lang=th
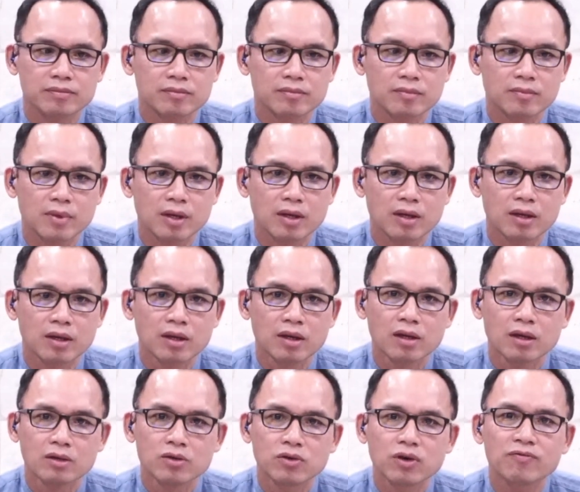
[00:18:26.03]
นะ
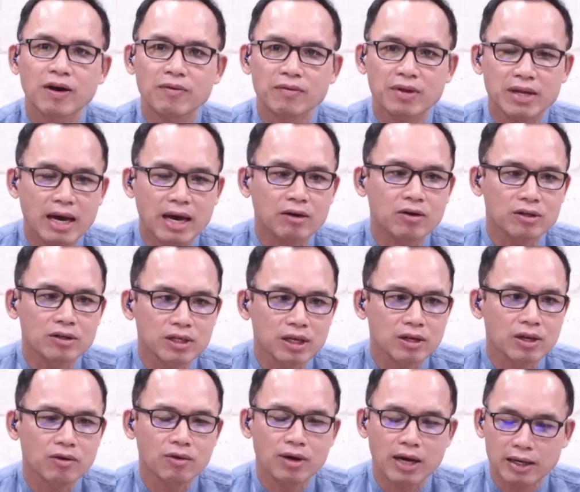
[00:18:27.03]
ชีวิตไฟวิญญาณก็เช่น
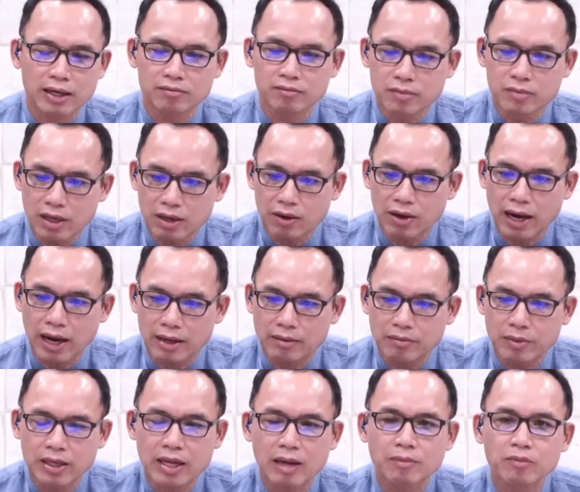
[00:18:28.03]
เดียวกันเมื่อเราอ่านพ
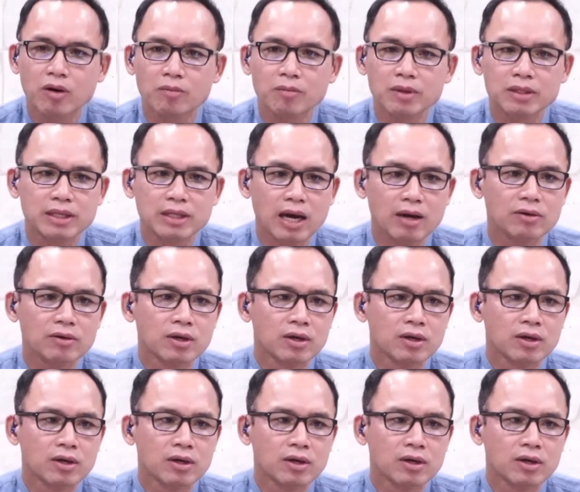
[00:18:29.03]
ระธรรมของพระเจ้า